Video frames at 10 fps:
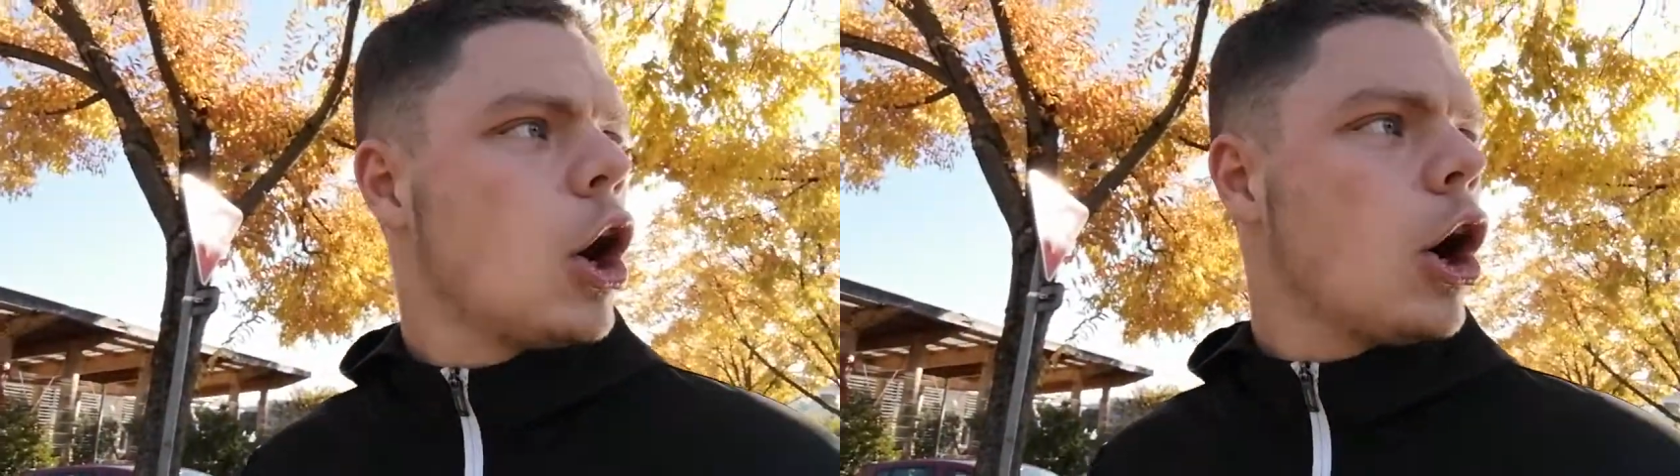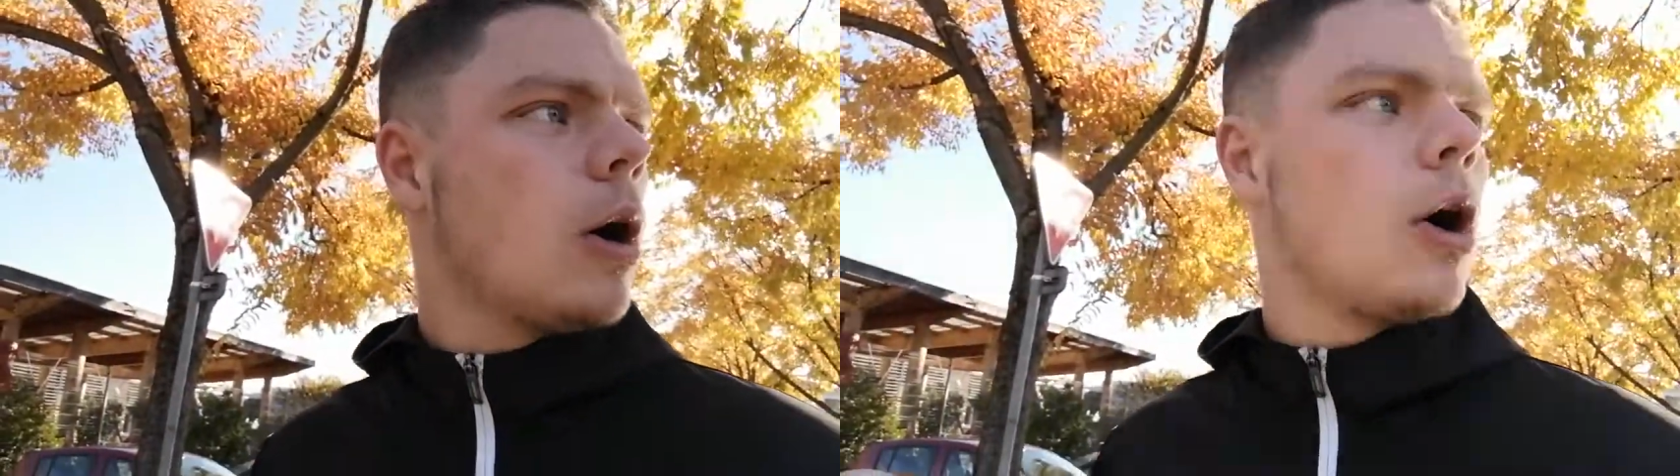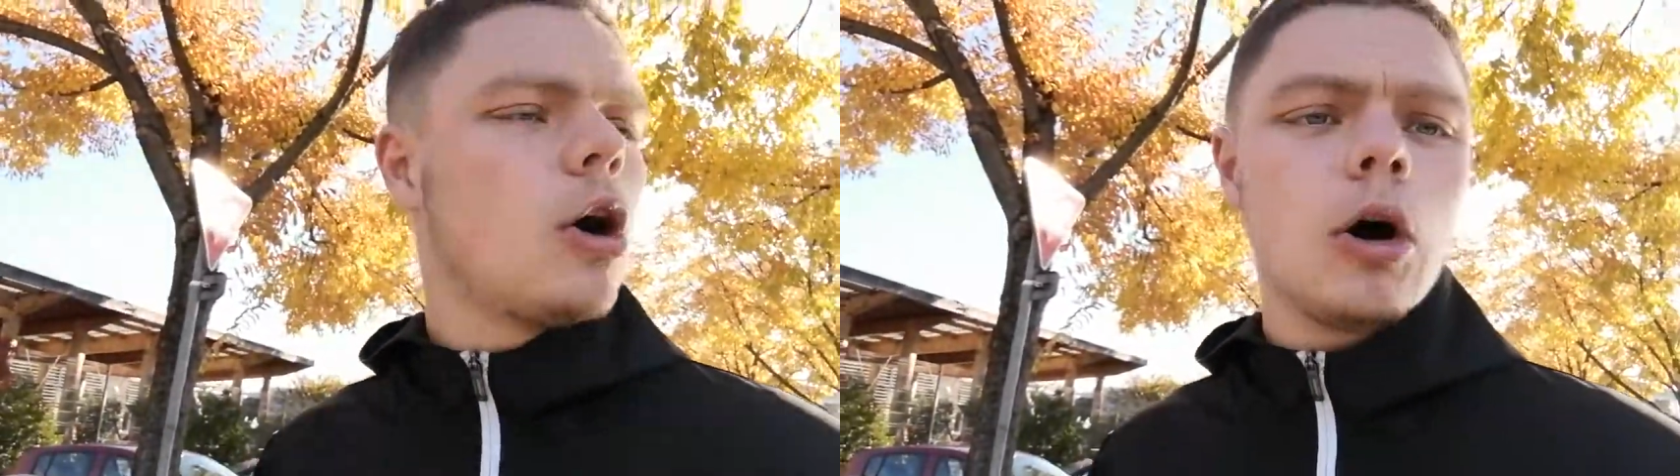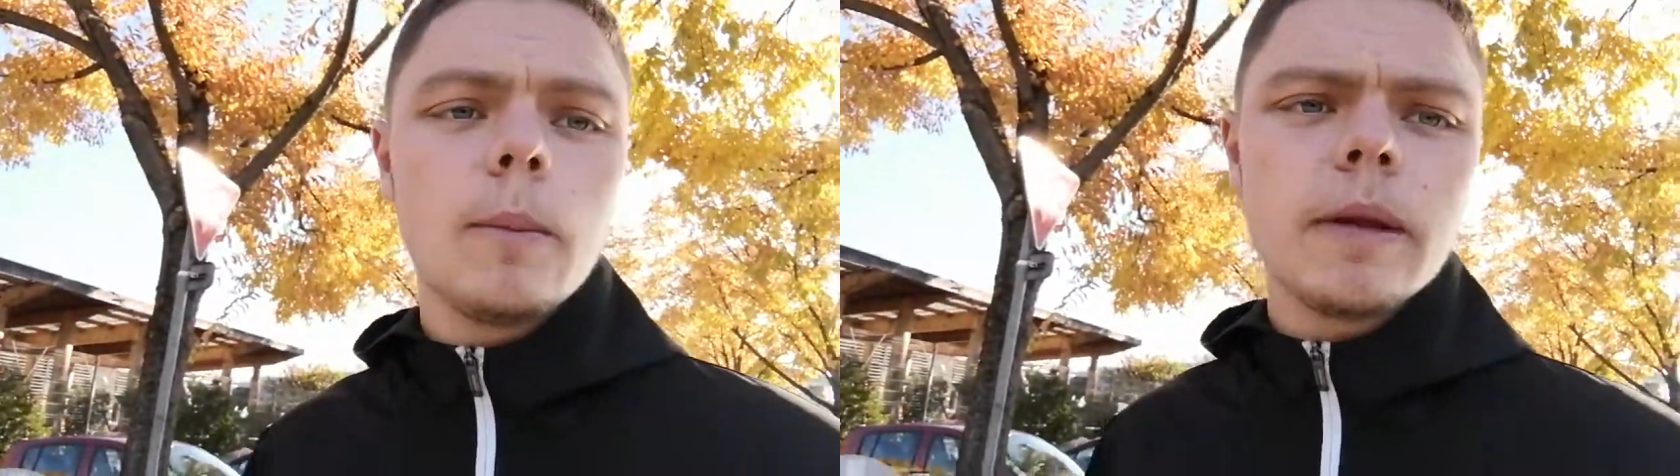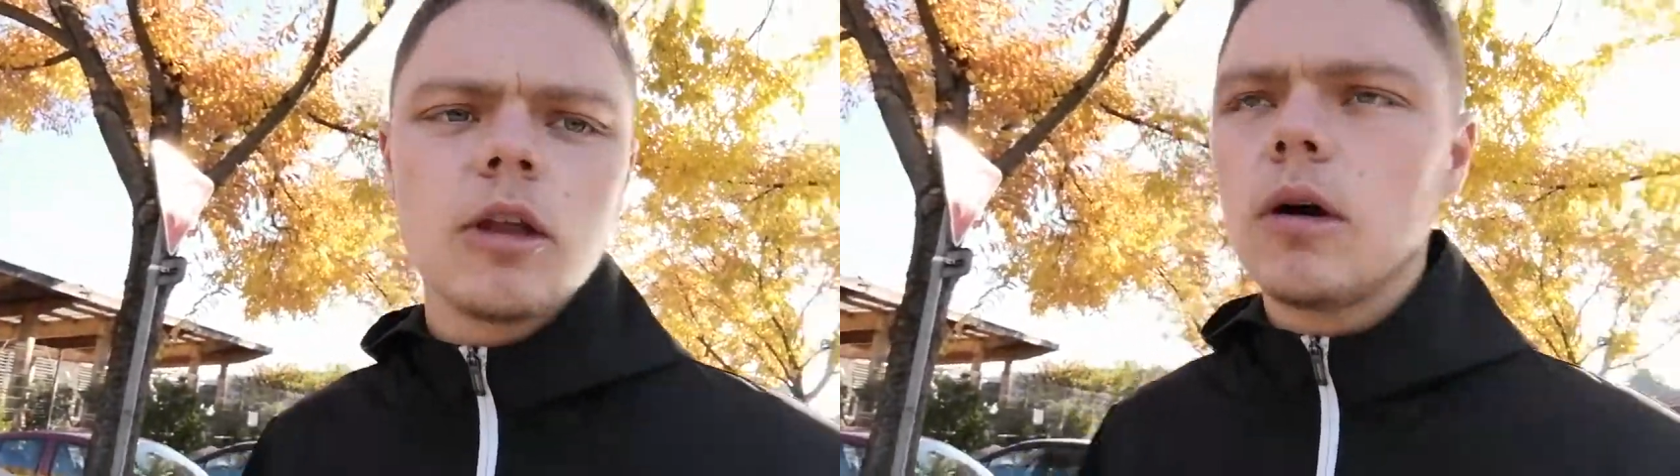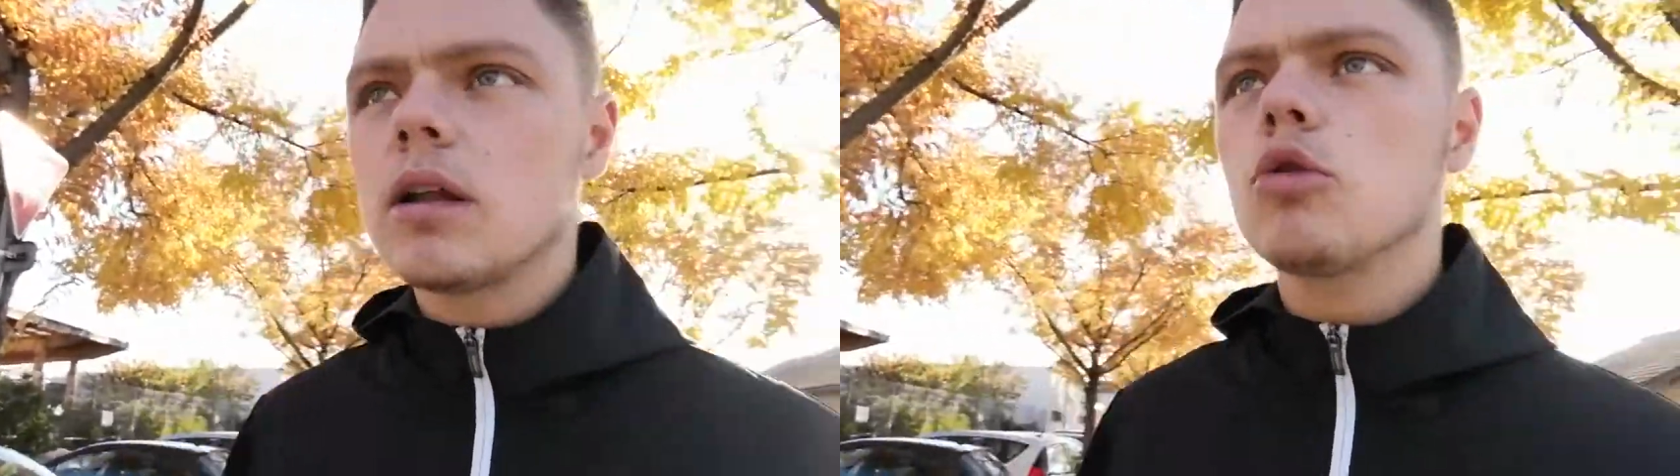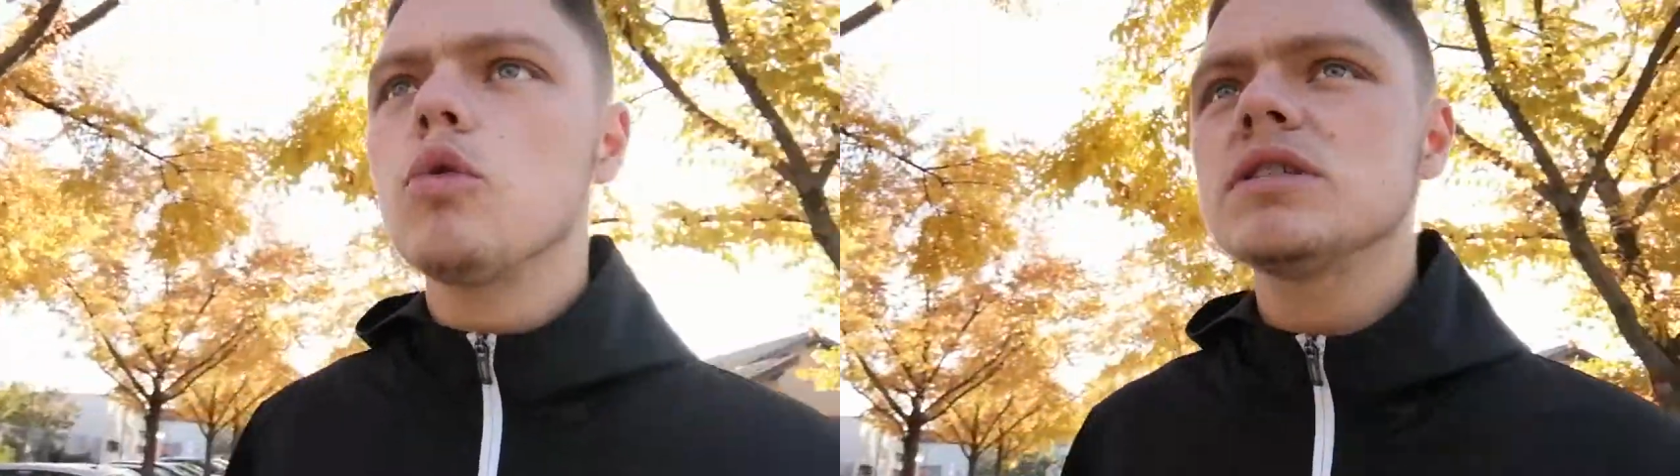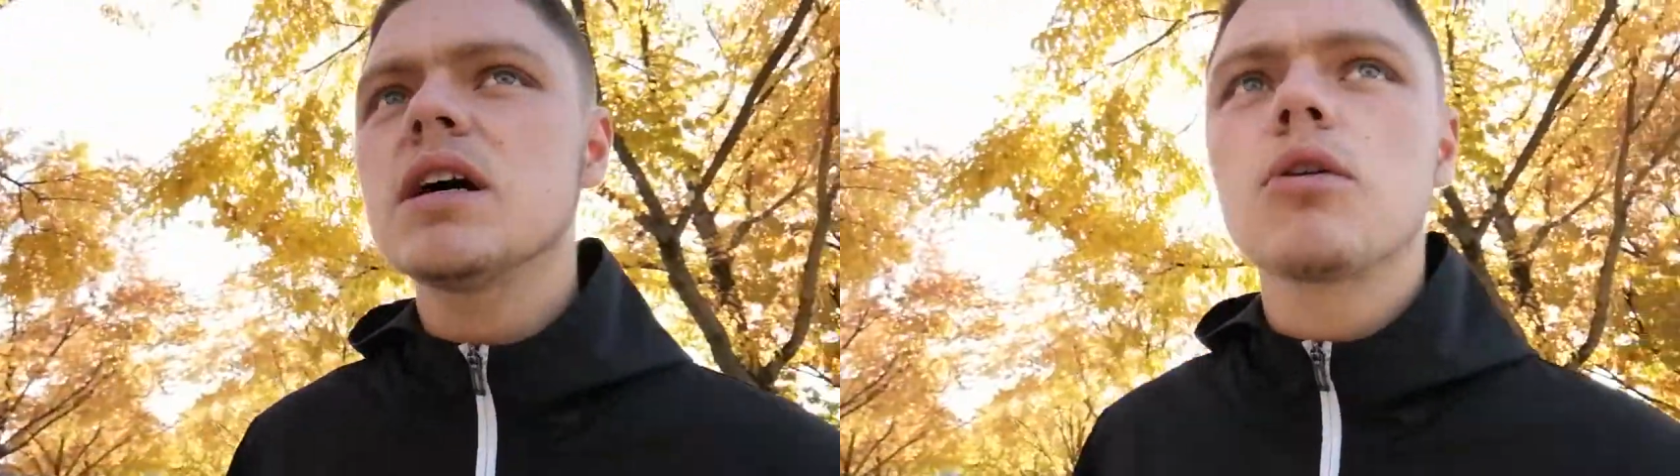en, mettant un
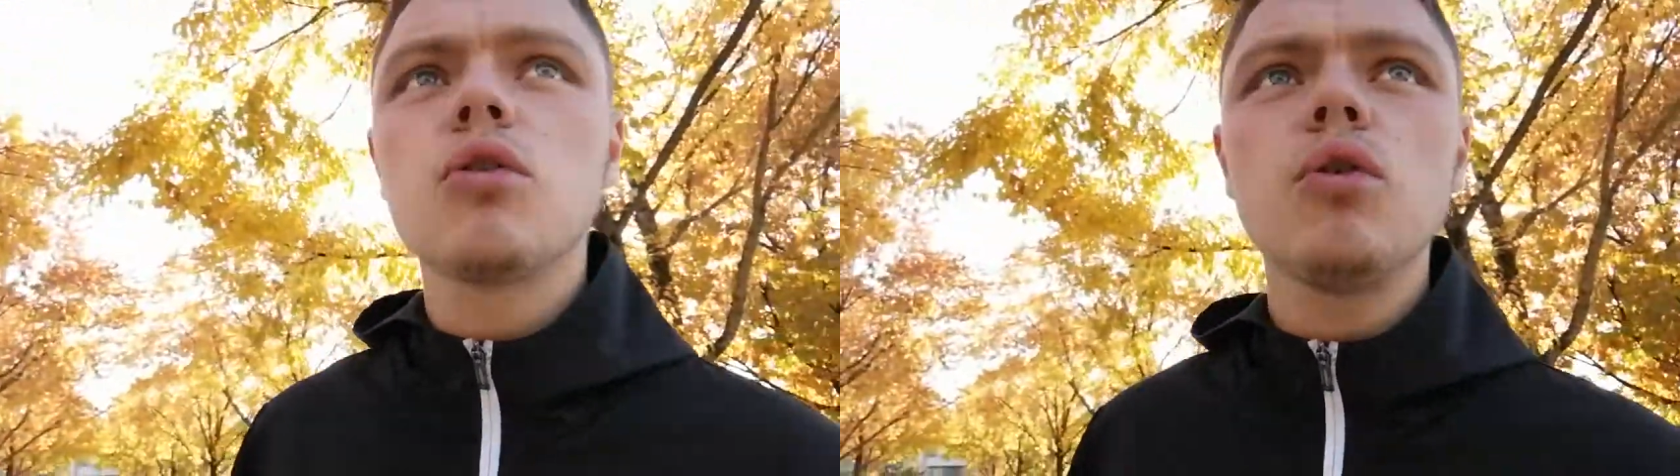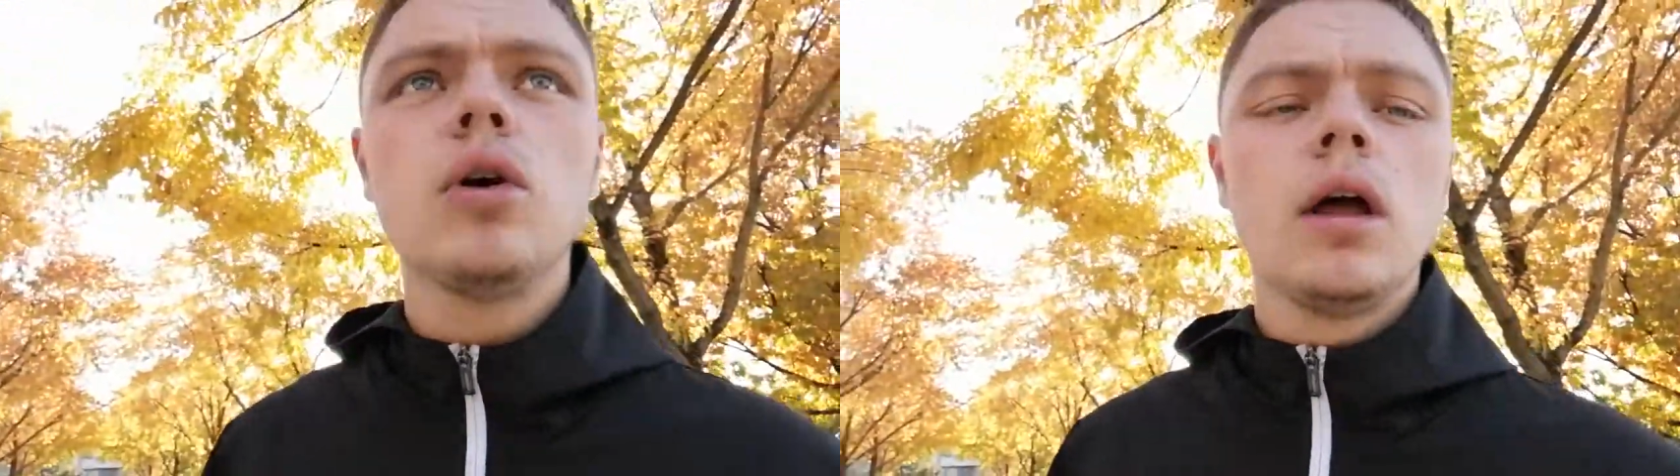3-5-2,